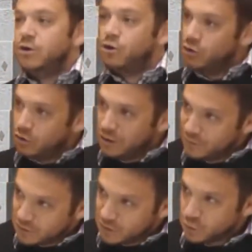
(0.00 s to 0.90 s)
con los
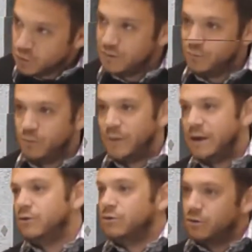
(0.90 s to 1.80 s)
gremios del turismo,
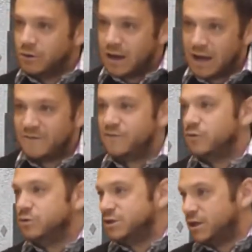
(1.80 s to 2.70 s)
pero con CONAF,
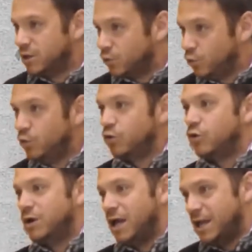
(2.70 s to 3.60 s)
con Cernatur,
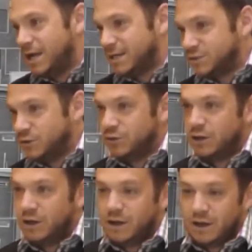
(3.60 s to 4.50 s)
con la delegación,